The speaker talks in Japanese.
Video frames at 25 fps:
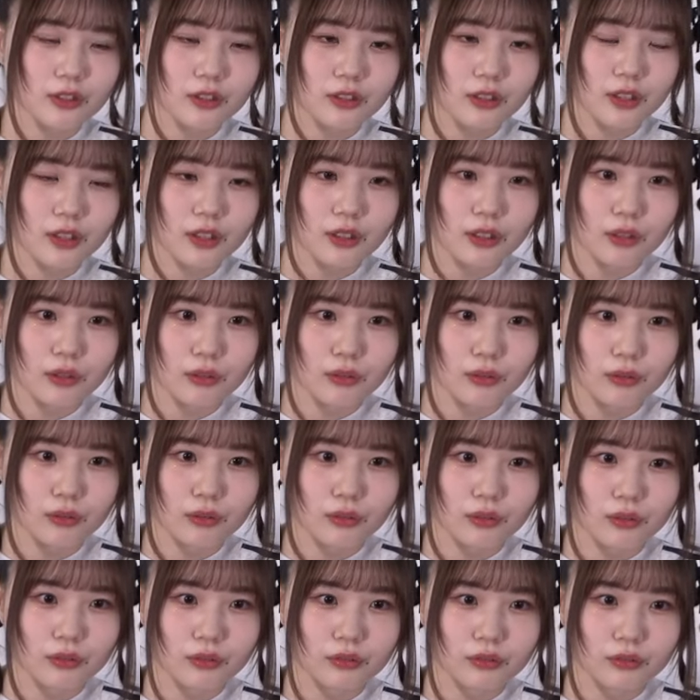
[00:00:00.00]
なんか
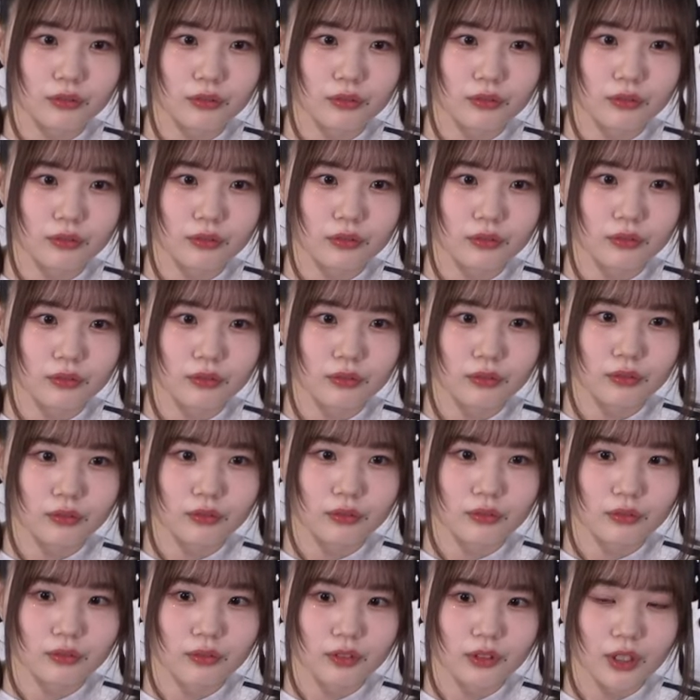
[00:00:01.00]
こう
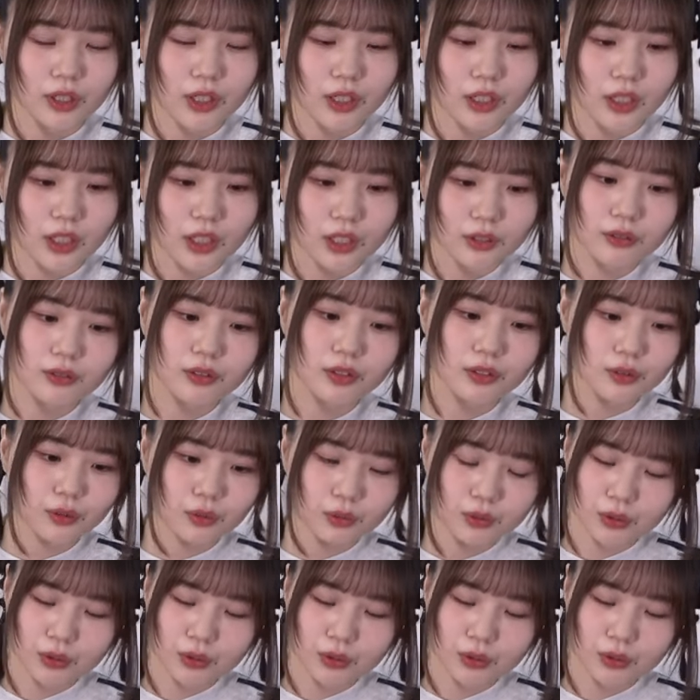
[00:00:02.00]
あるんですよ。